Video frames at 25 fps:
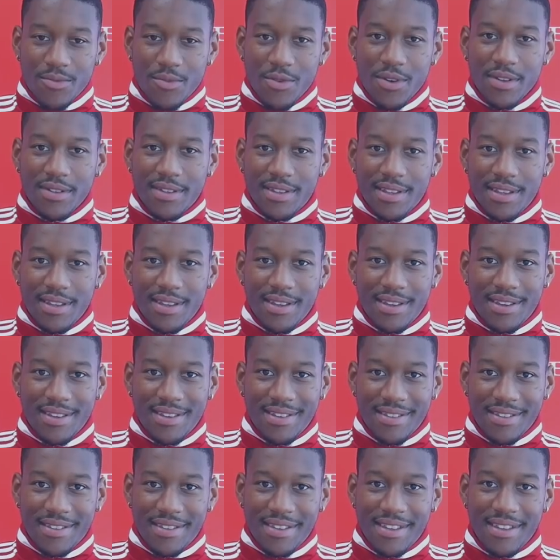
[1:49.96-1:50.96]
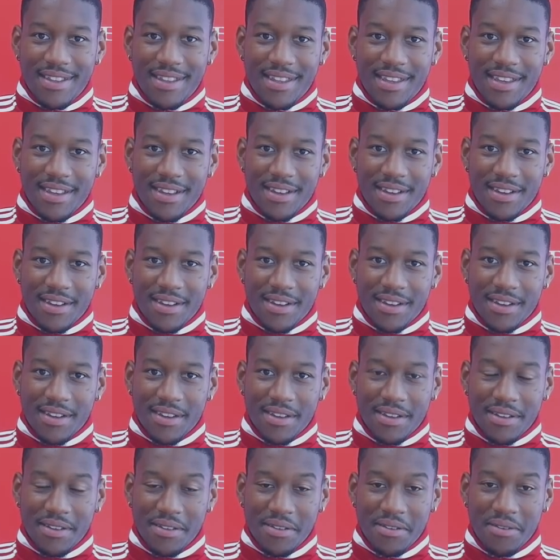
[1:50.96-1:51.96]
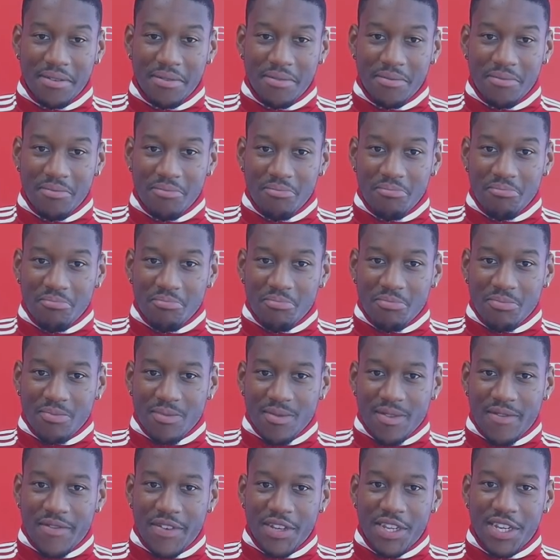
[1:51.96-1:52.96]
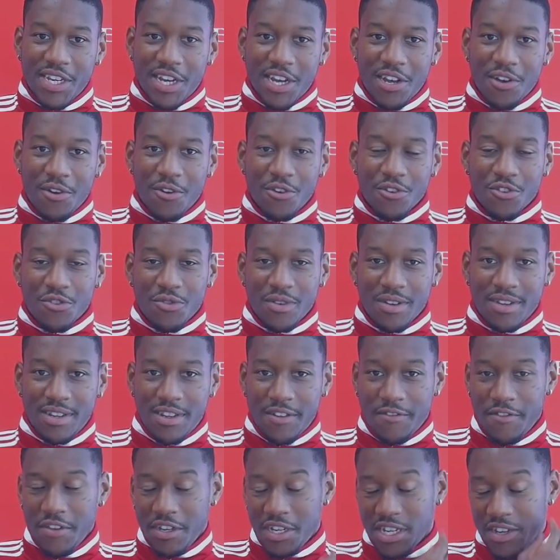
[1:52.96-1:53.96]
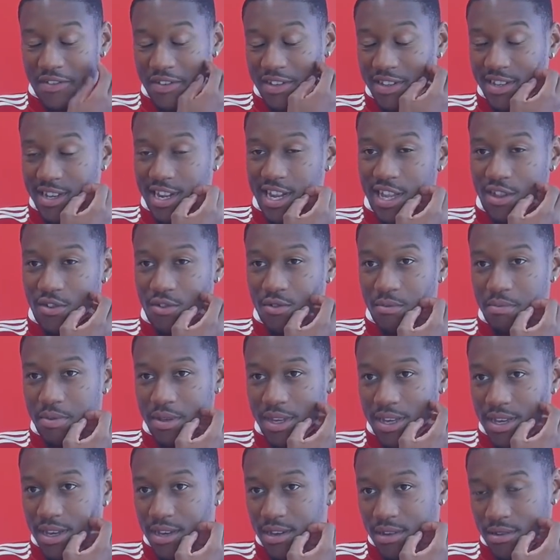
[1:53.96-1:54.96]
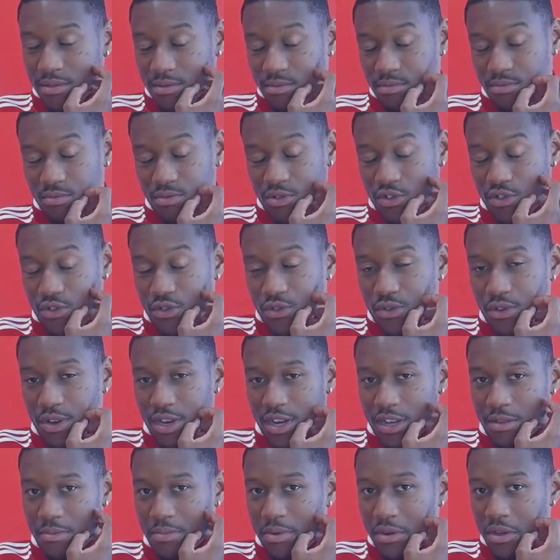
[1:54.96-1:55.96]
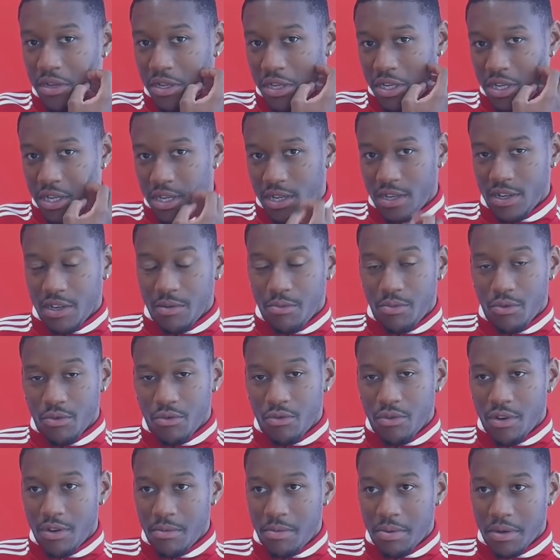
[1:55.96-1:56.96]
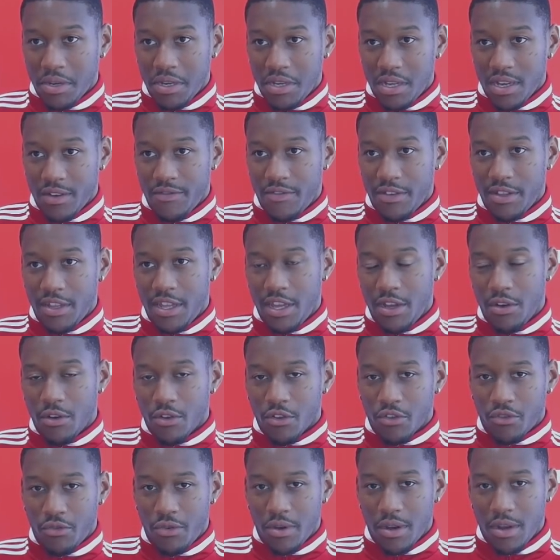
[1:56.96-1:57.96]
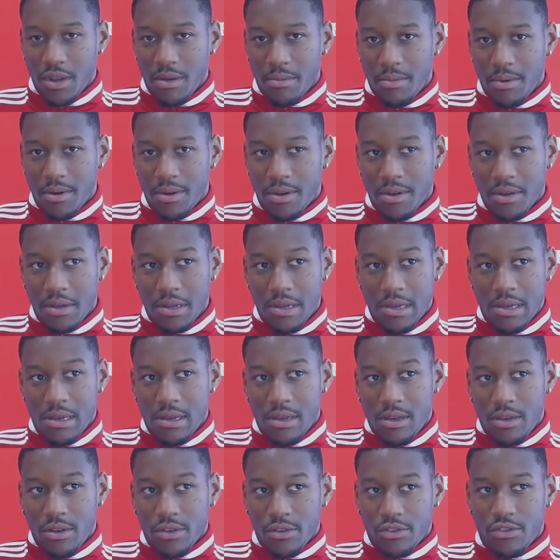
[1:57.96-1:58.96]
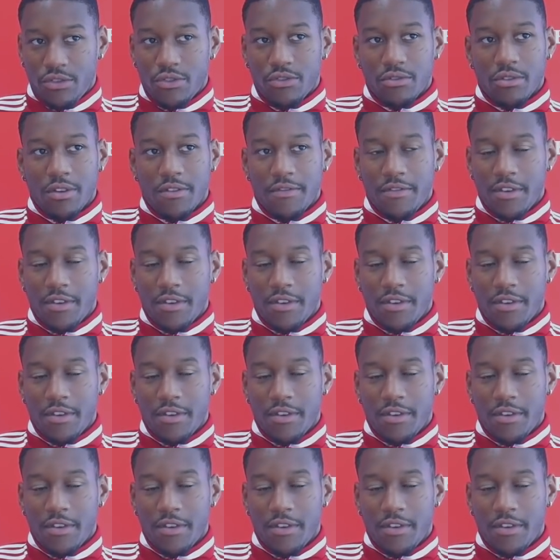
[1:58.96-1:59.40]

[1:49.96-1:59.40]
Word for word: Ouais, ça a été un, on va dire un grand choix que j'ai fait. Je savais que ça allait être compliqué, je ne le regrette pas. J'ai beaucoup appris. Il y avait des grands joueurs là-bas, que ce soit